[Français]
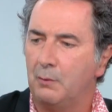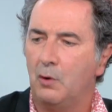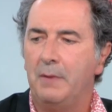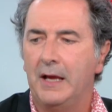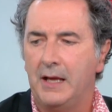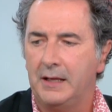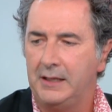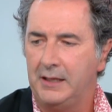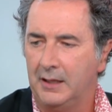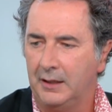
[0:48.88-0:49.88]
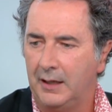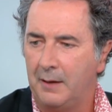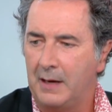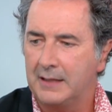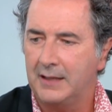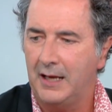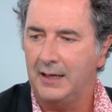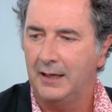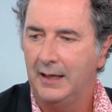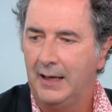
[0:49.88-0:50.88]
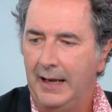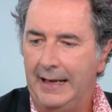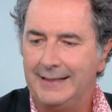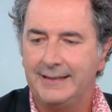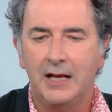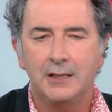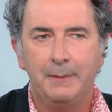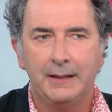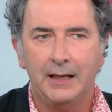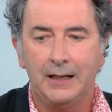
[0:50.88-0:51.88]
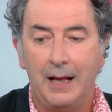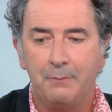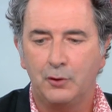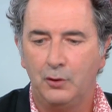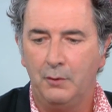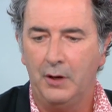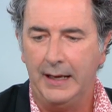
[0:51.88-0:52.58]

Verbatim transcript: moment au Bernardine à Marseille. Et c'est un spectacle absolument